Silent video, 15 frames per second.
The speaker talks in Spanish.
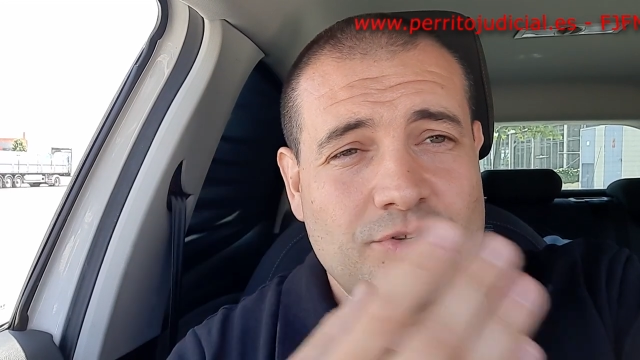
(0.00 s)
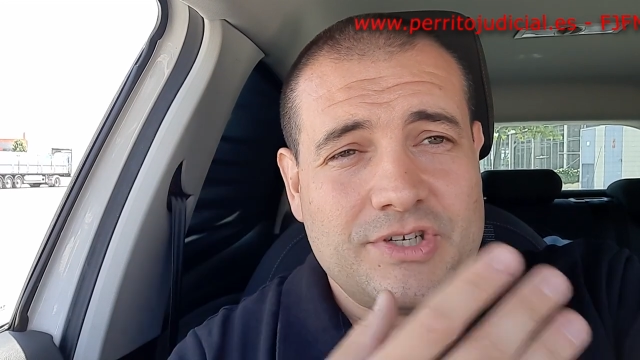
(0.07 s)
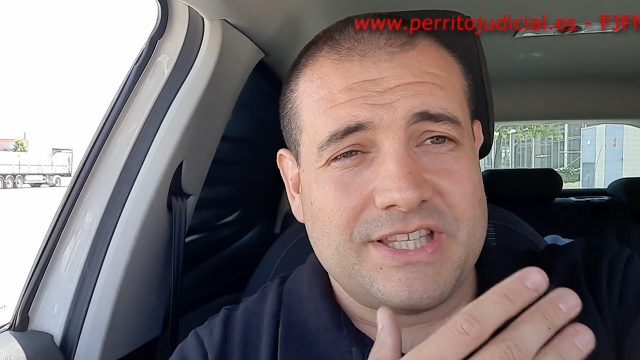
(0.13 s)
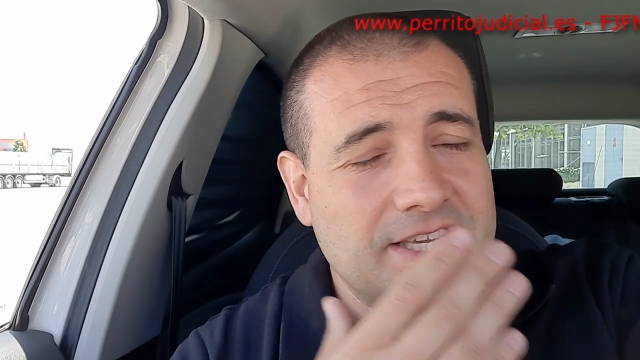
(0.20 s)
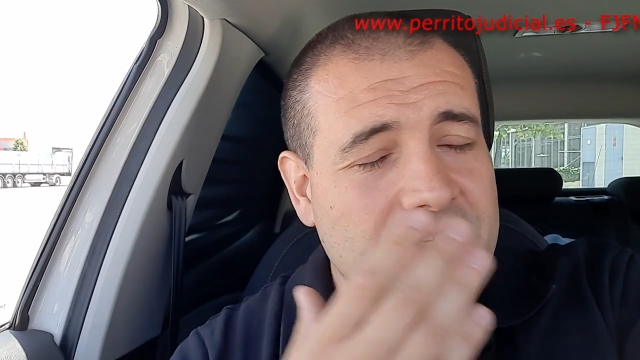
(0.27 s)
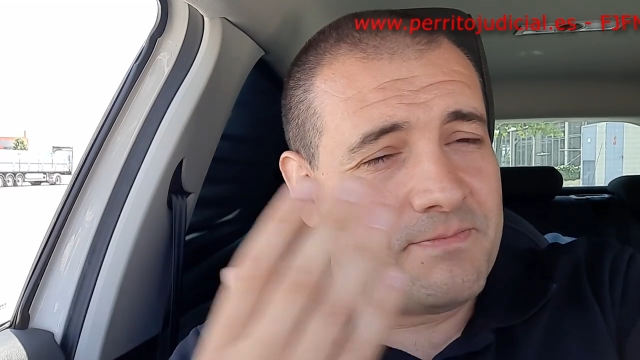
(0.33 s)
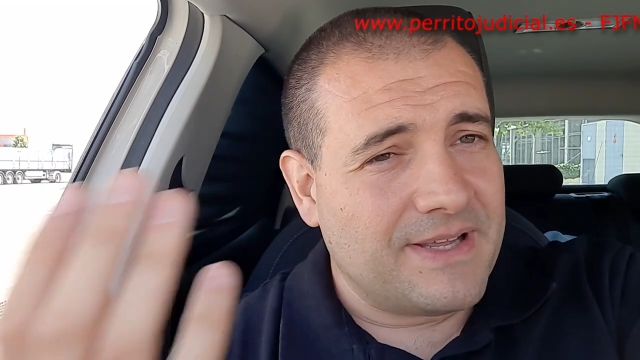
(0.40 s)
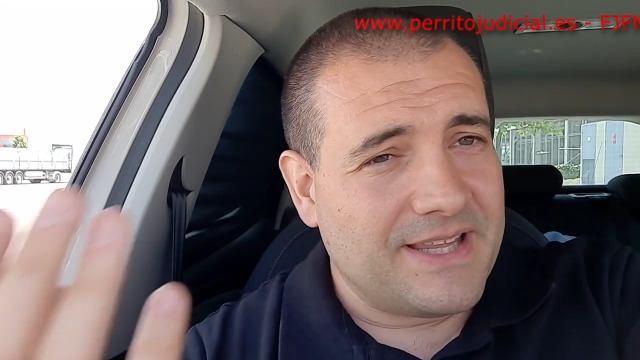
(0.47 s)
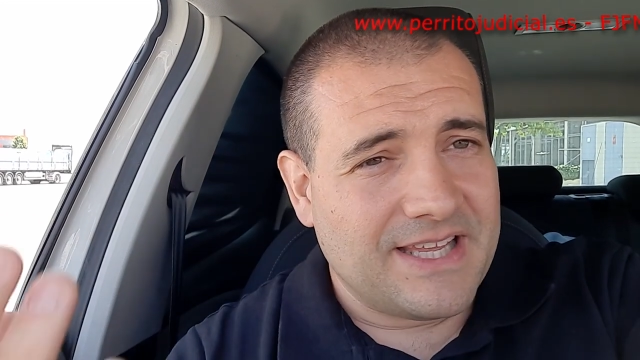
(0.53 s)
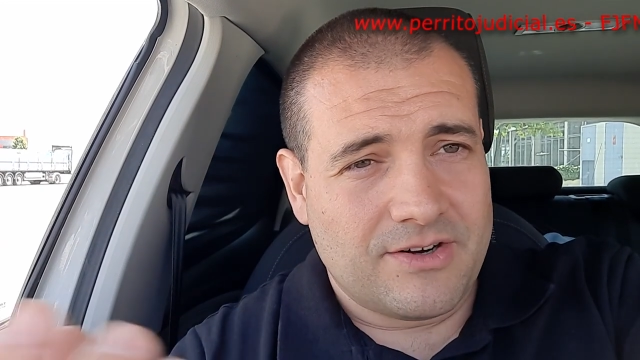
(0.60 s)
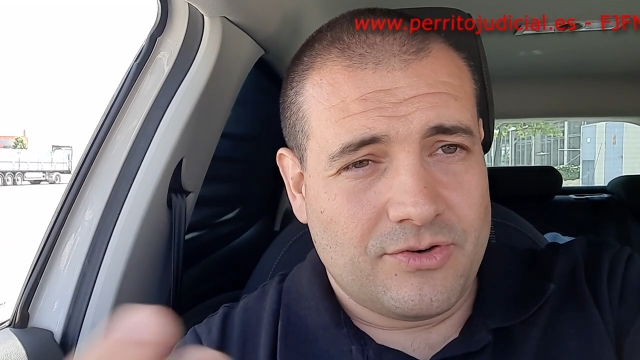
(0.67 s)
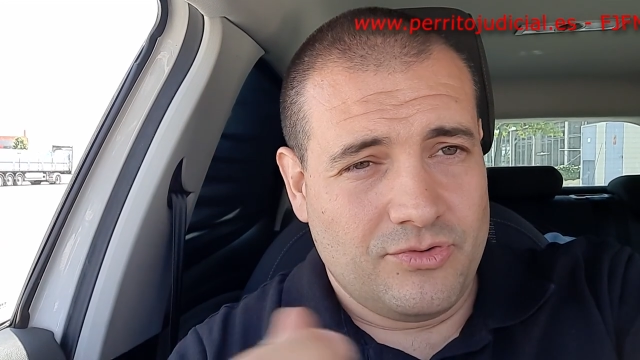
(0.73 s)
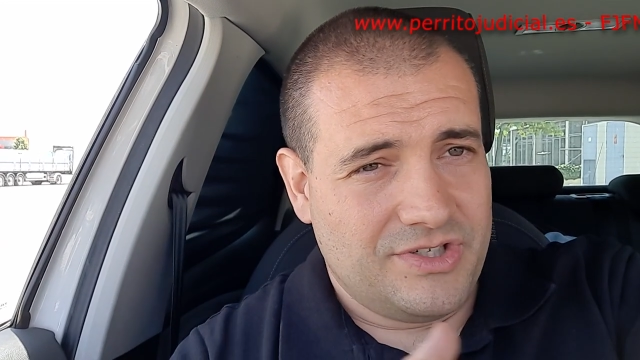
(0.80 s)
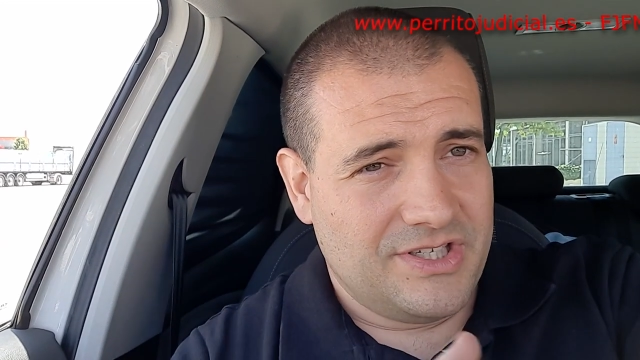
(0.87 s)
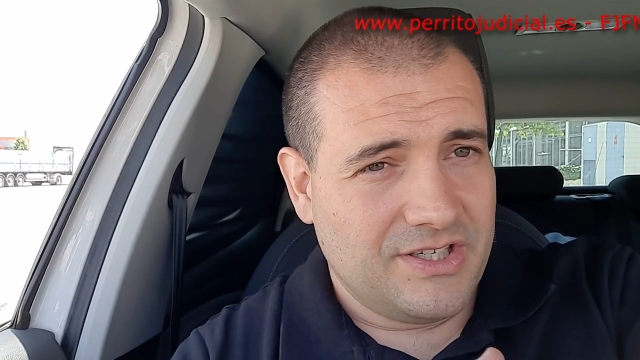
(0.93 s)
estáis para dar
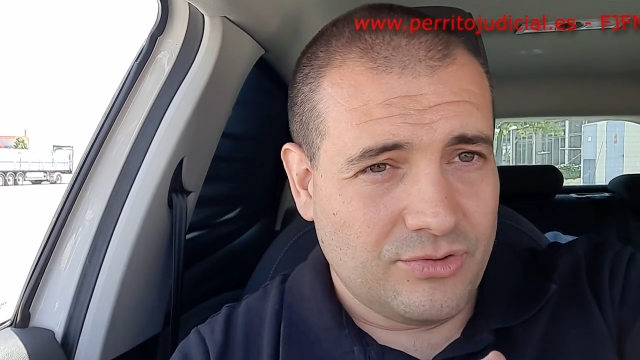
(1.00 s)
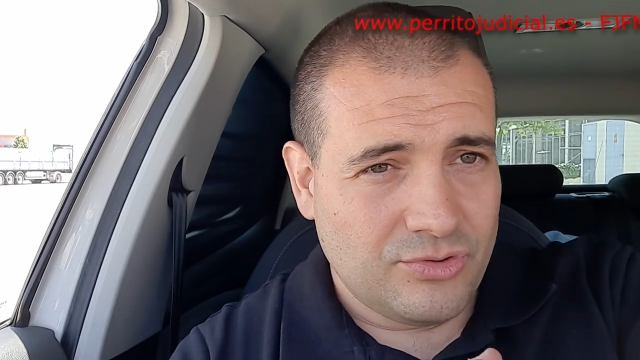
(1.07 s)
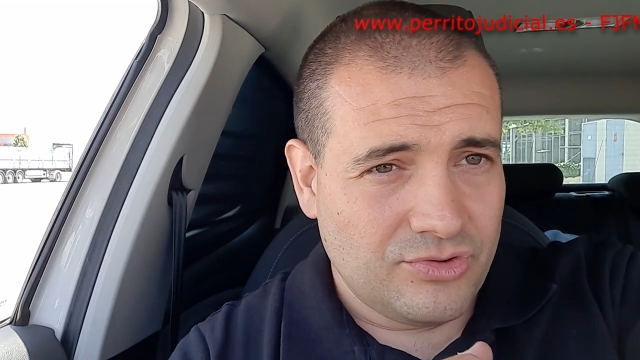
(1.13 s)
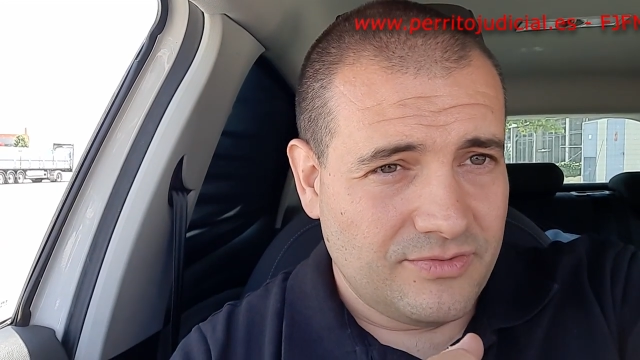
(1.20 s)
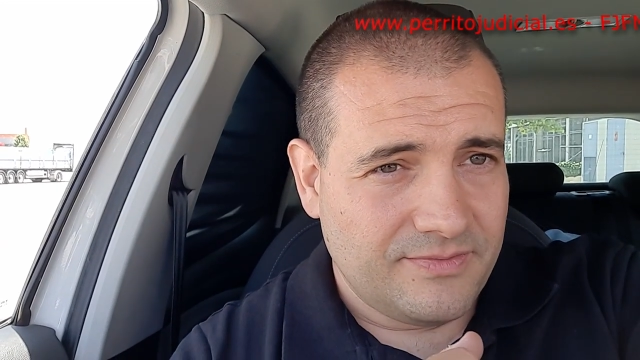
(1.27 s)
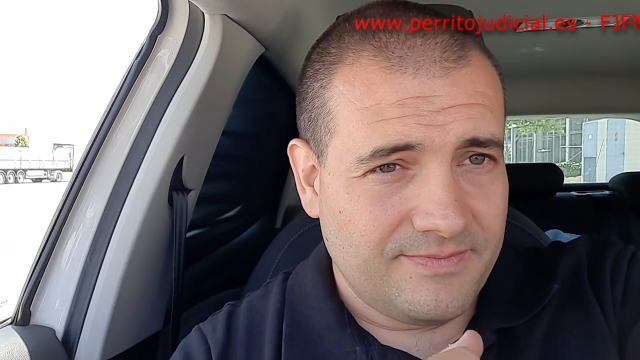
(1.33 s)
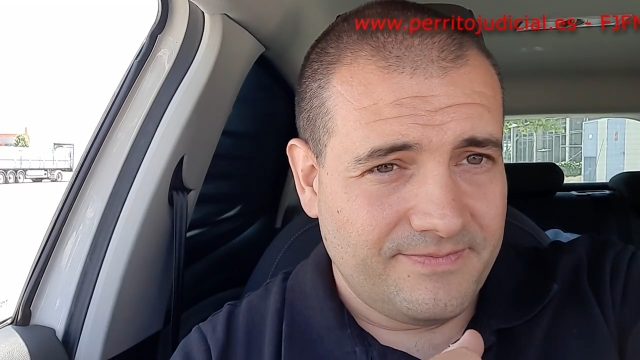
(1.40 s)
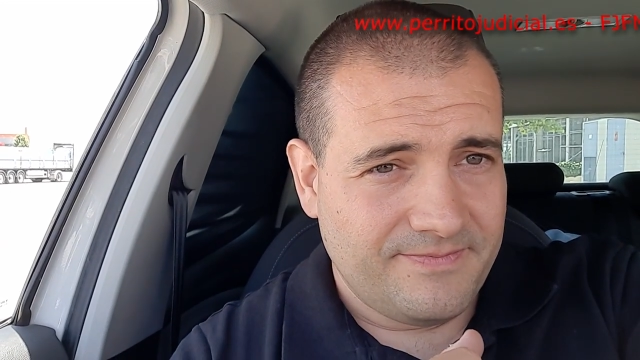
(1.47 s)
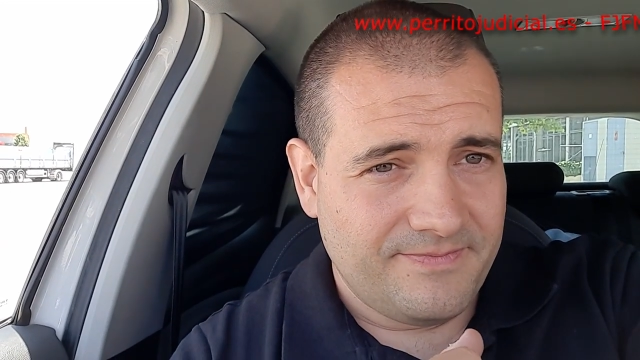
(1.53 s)
consejos.